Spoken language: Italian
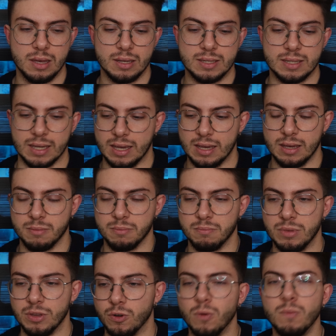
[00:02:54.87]
Se
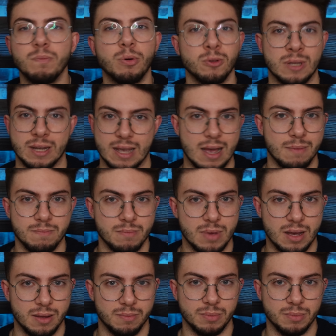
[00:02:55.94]
mi rompo una gamba,